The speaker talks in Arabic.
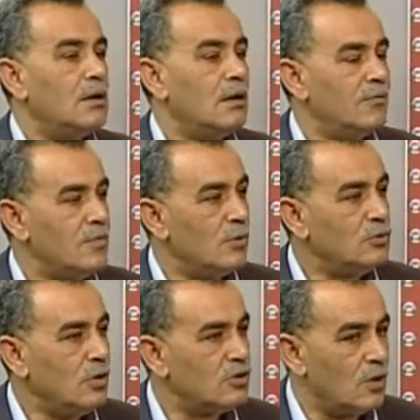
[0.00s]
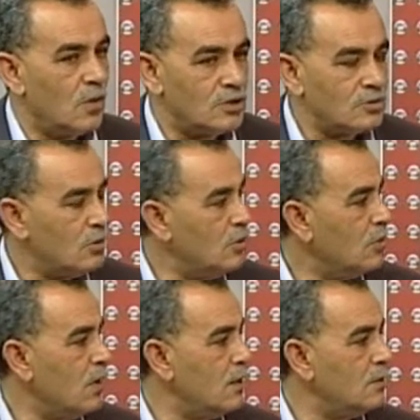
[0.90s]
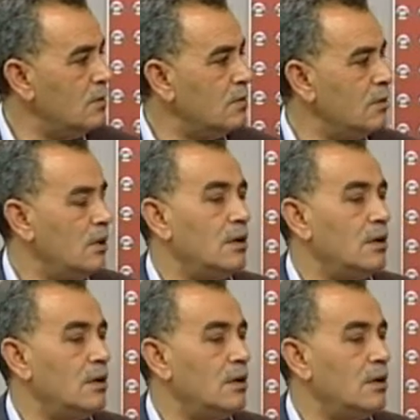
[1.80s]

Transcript: إيه، في موضوع التواصل هو انه